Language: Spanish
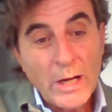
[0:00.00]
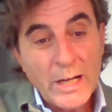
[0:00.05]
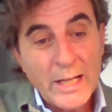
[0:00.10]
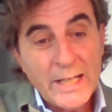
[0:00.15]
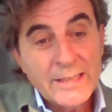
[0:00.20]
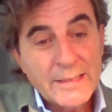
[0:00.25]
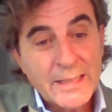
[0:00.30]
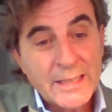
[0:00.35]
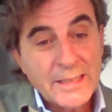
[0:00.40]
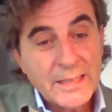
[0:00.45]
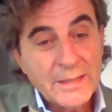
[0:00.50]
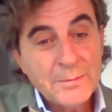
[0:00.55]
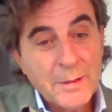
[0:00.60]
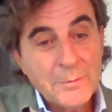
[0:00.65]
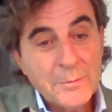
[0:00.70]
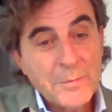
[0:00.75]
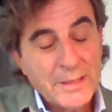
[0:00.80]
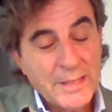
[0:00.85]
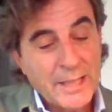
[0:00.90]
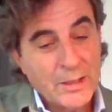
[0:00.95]

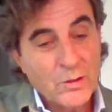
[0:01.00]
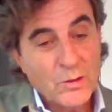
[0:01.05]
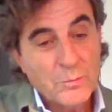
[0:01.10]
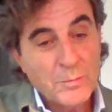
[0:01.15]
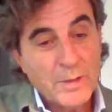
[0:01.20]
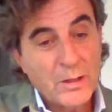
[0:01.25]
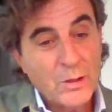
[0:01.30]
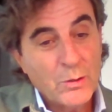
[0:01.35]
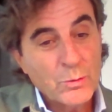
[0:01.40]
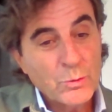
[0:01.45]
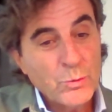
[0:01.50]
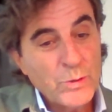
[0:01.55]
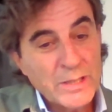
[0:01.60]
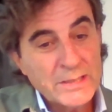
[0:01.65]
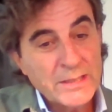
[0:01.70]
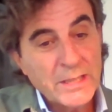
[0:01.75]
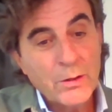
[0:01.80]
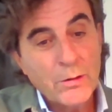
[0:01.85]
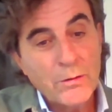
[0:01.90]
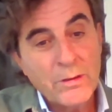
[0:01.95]
cualitativamente anormal, no es un
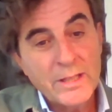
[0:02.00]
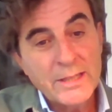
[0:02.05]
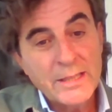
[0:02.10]
estado